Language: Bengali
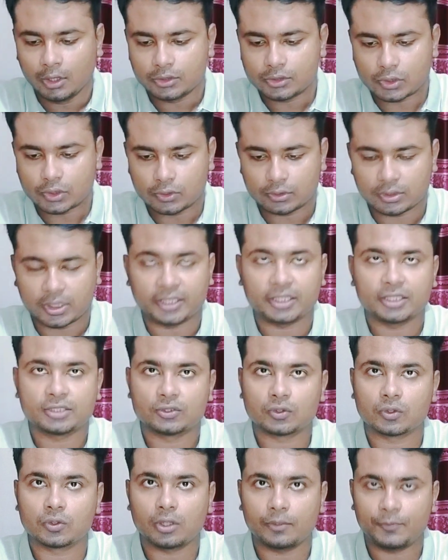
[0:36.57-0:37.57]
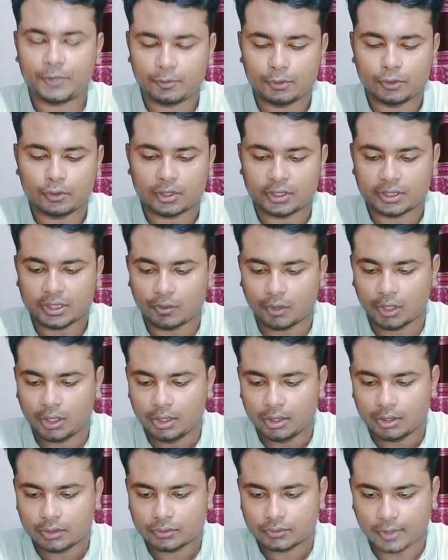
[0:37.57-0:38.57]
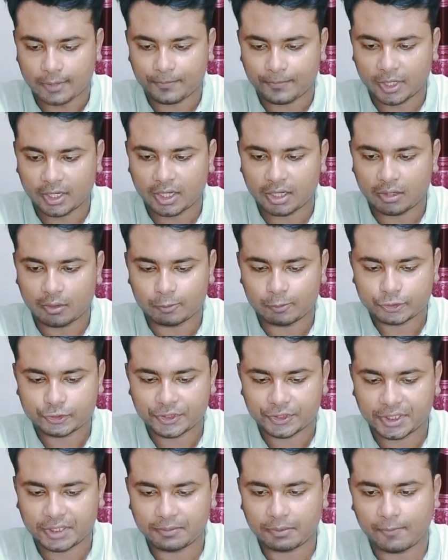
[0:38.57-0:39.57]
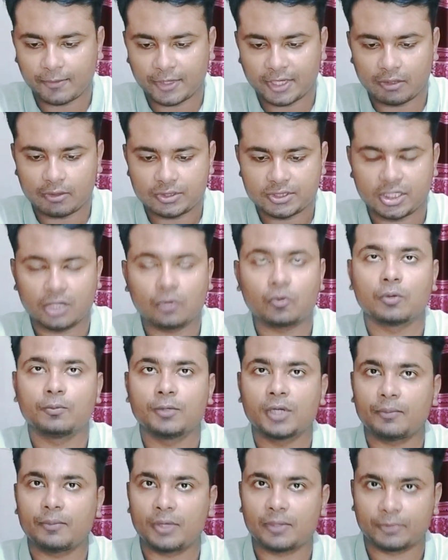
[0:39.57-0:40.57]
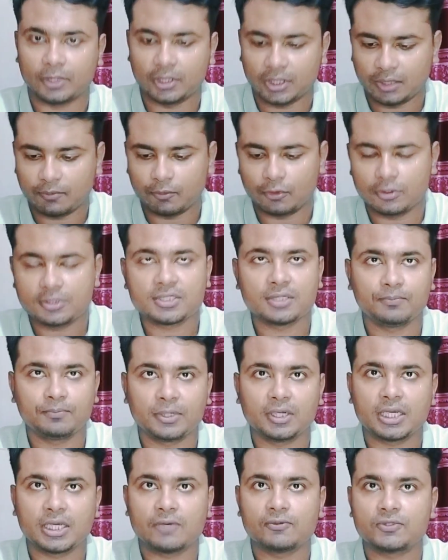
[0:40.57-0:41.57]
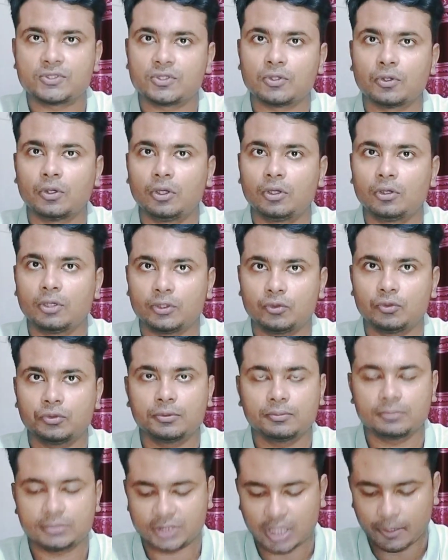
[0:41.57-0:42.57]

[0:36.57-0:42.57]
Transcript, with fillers: সো তাদের জন্য আমি এই ভিডিওটা দেওয়া তো আপনারা অবশ্যই কীভাবে কেওয়াইসিটা করবেন আমি আপনাদেরকে বলি সিম্পল কেওয়াইসি হলেও একটু